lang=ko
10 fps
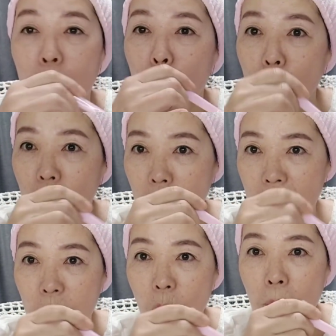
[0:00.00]

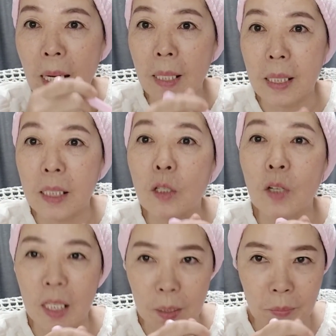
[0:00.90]
소소님들 정말
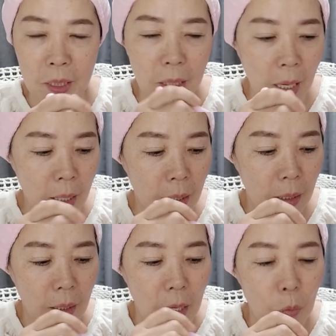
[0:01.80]
기절하십니다.
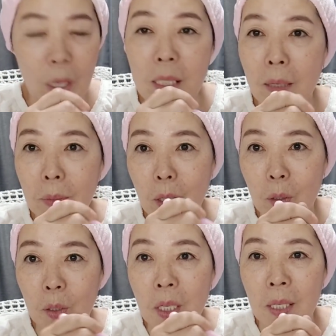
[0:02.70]

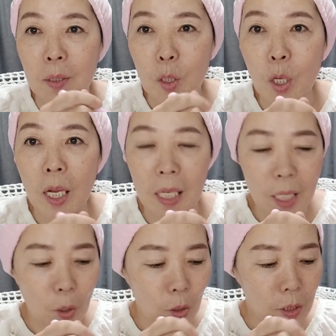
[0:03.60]
왜냐면 제,
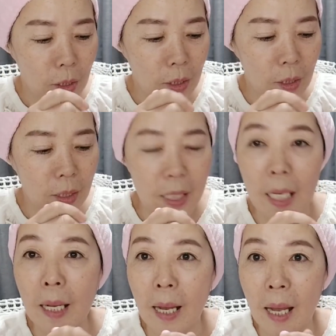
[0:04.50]
이거는
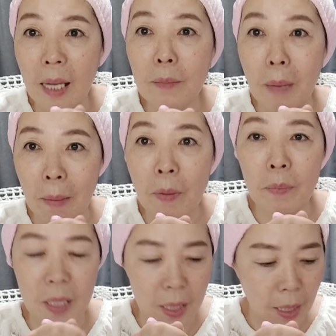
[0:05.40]
제가 하는
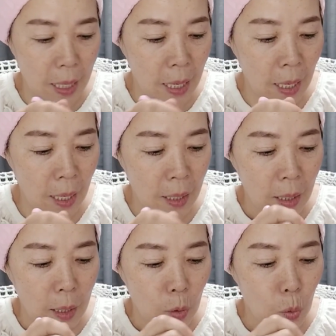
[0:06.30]
방법이니까
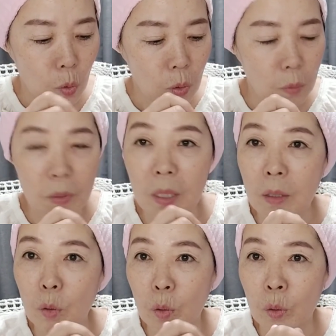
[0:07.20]

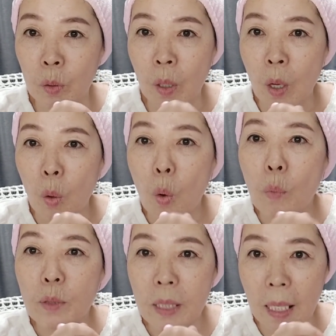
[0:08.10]
소소님들도
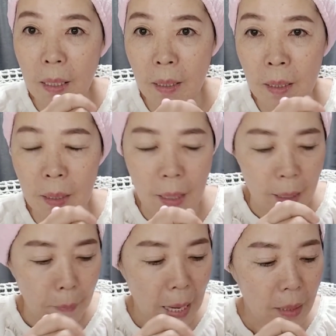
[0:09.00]
고분자를
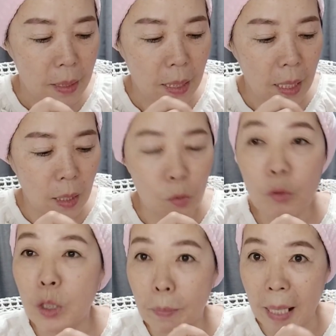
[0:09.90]
방치해
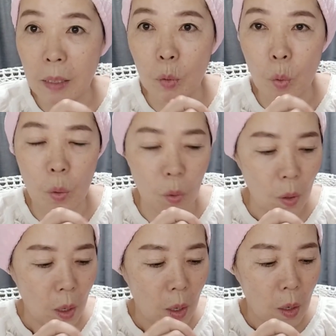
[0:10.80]
두지 마시고